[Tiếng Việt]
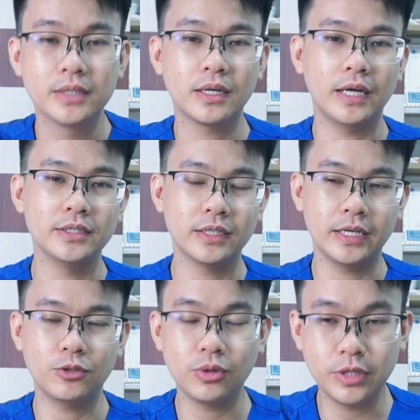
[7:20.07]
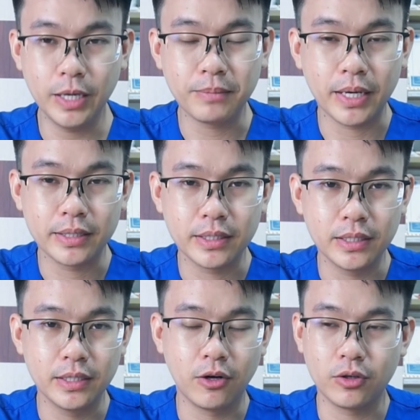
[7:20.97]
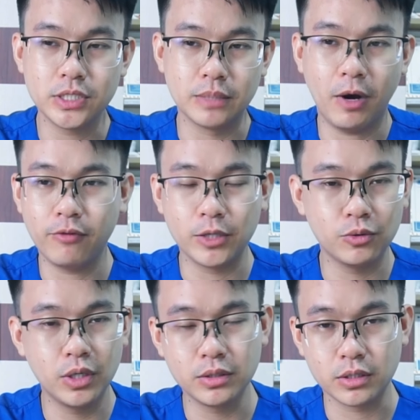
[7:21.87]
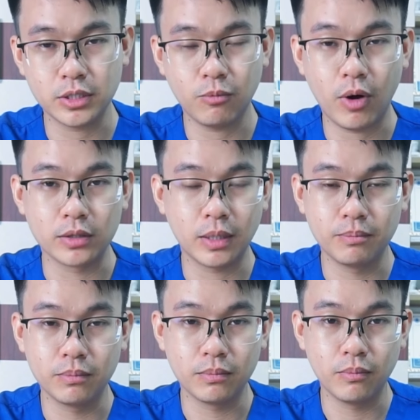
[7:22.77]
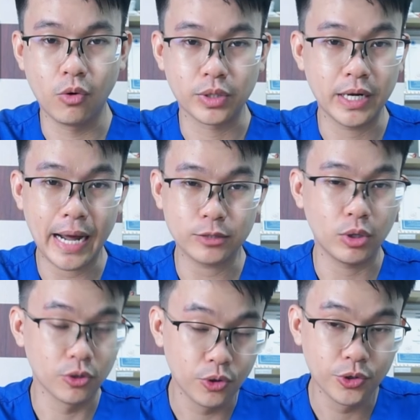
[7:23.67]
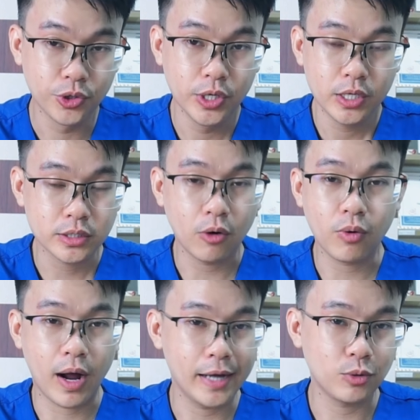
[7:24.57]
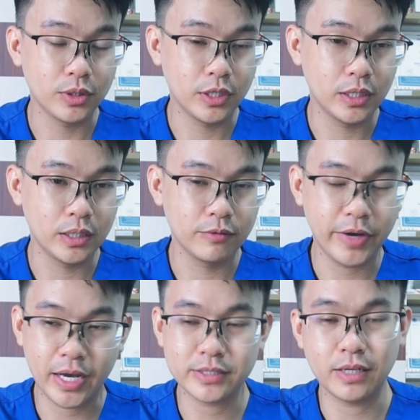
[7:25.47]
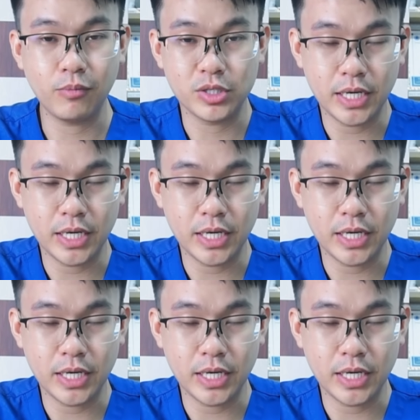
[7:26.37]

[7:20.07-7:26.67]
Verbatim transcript: Tức là những cái thuốc tiêm này thì nó chỉ bảo vệ thú cưng được trong khoảng tầm một đến hai tuần thôi. Sau khoảng hai tuần thì ve giận bọ